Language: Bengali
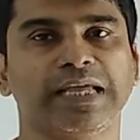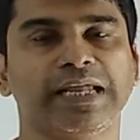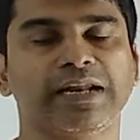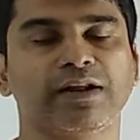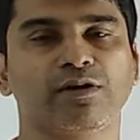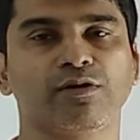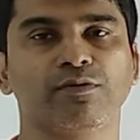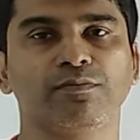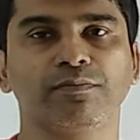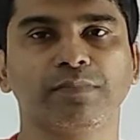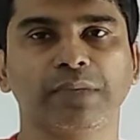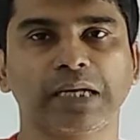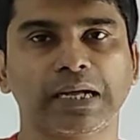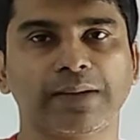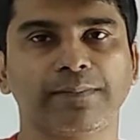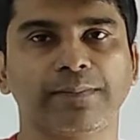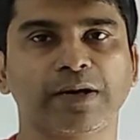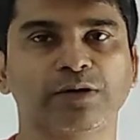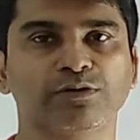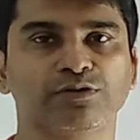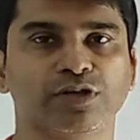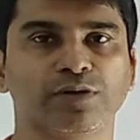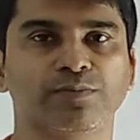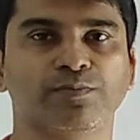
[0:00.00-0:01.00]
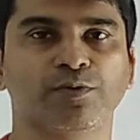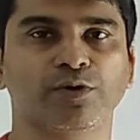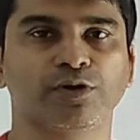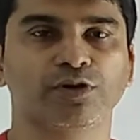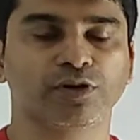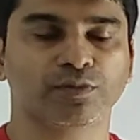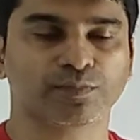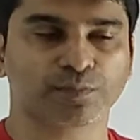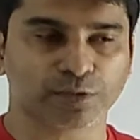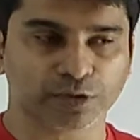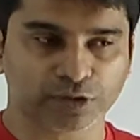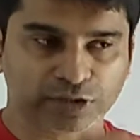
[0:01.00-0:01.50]
এরকম মানুষের
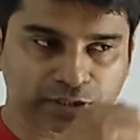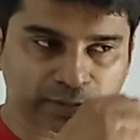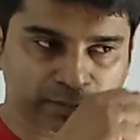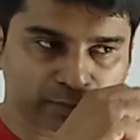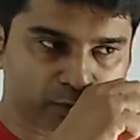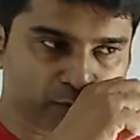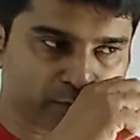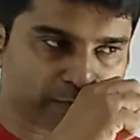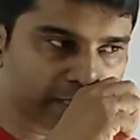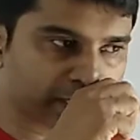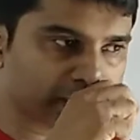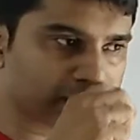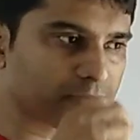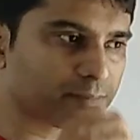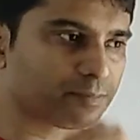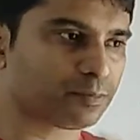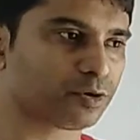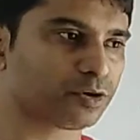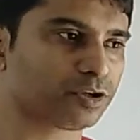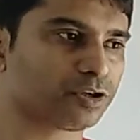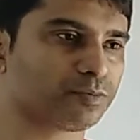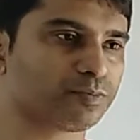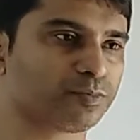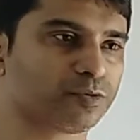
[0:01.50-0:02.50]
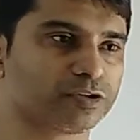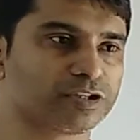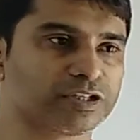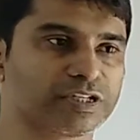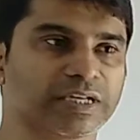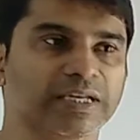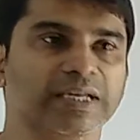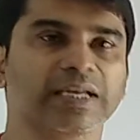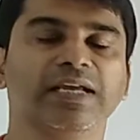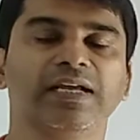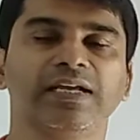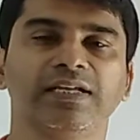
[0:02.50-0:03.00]
প্রয়োজন পড়ছে বহু ব্যক্তির প্রয়োজন
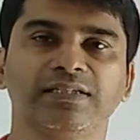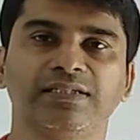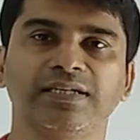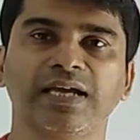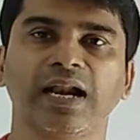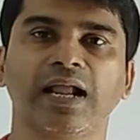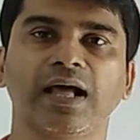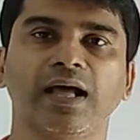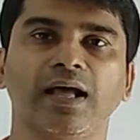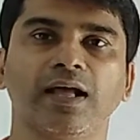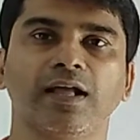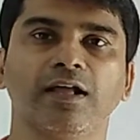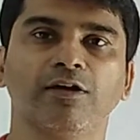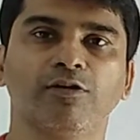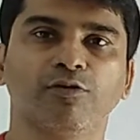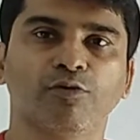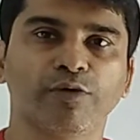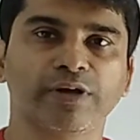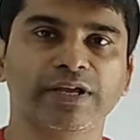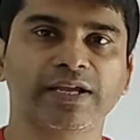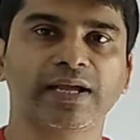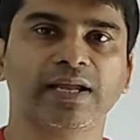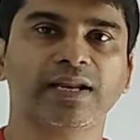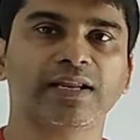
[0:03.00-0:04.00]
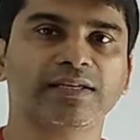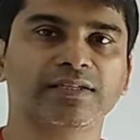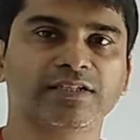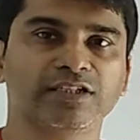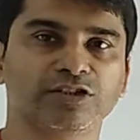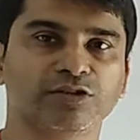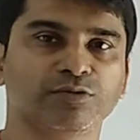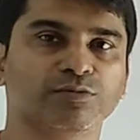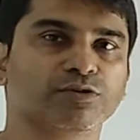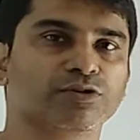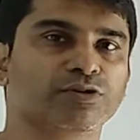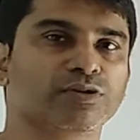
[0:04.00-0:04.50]
পড়ছে যারা ওইখানে যে
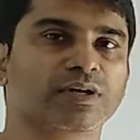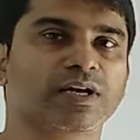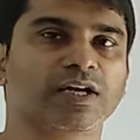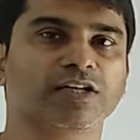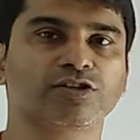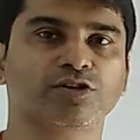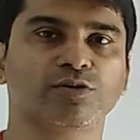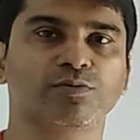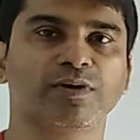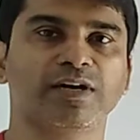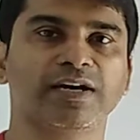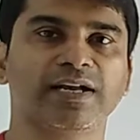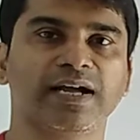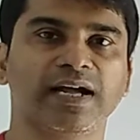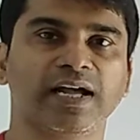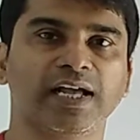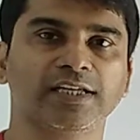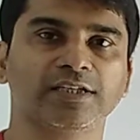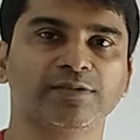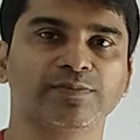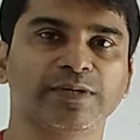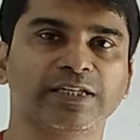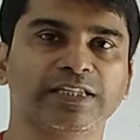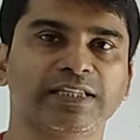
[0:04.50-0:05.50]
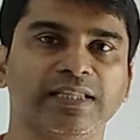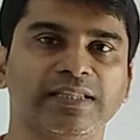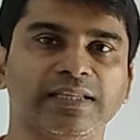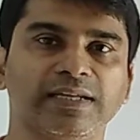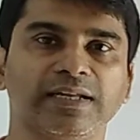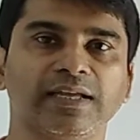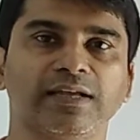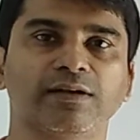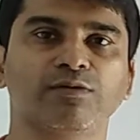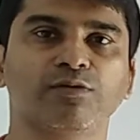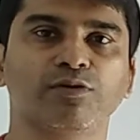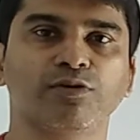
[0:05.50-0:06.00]
সমস্ত কাস্টমাররা আসবে
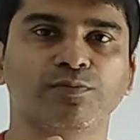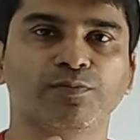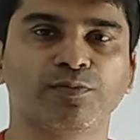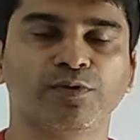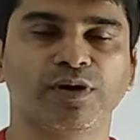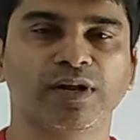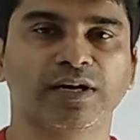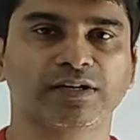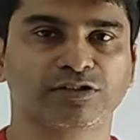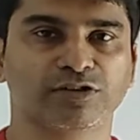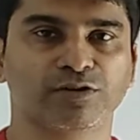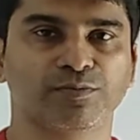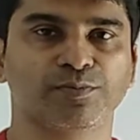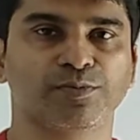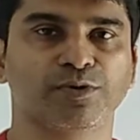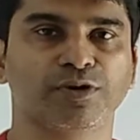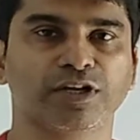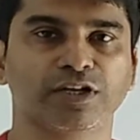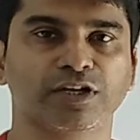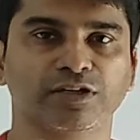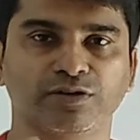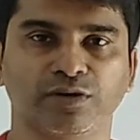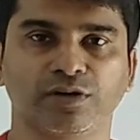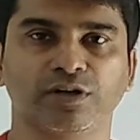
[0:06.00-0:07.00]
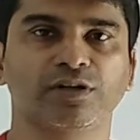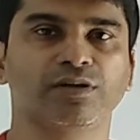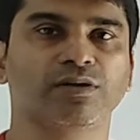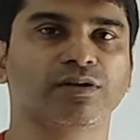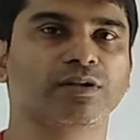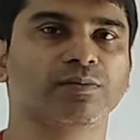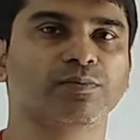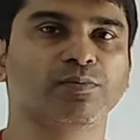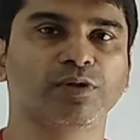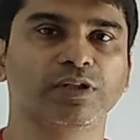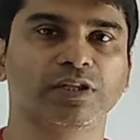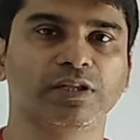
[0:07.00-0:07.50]
তাদেরকে কোনো প্রোডাক্ট সম্পর্কে লোকে সঠিক
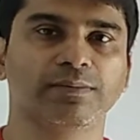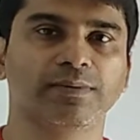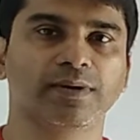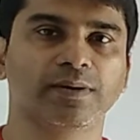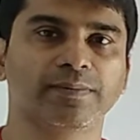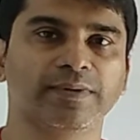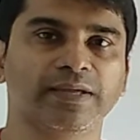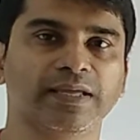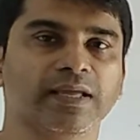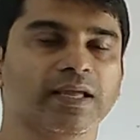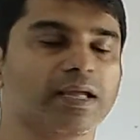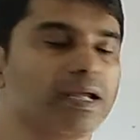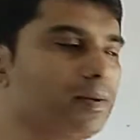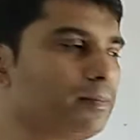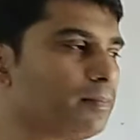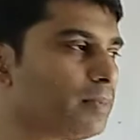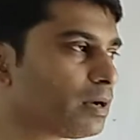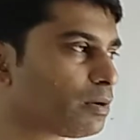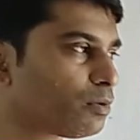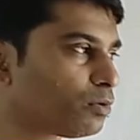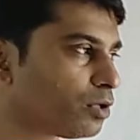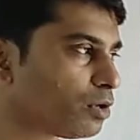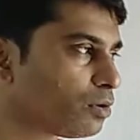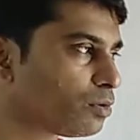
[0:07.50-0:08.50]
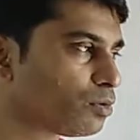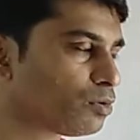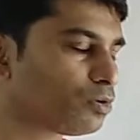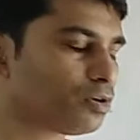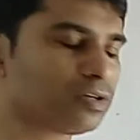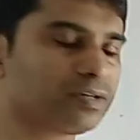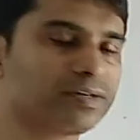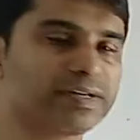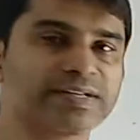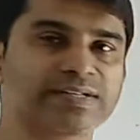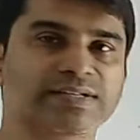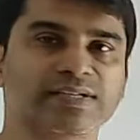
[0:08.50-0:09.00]
কথা বলতে পারবে বা কোথাও কোনো
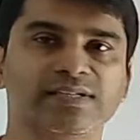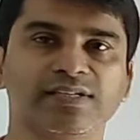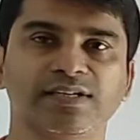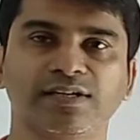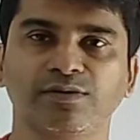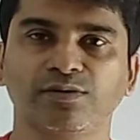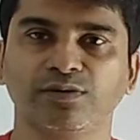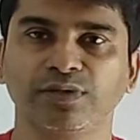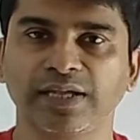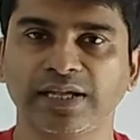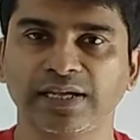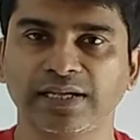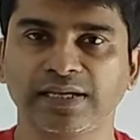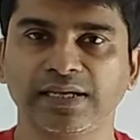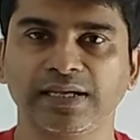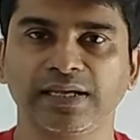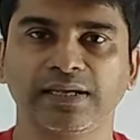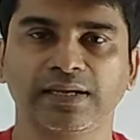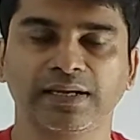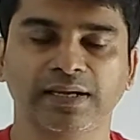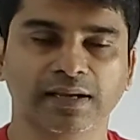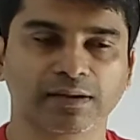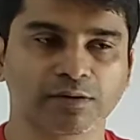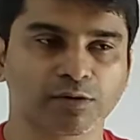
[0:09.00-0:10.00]
ড্রেস আছে কোথায় কি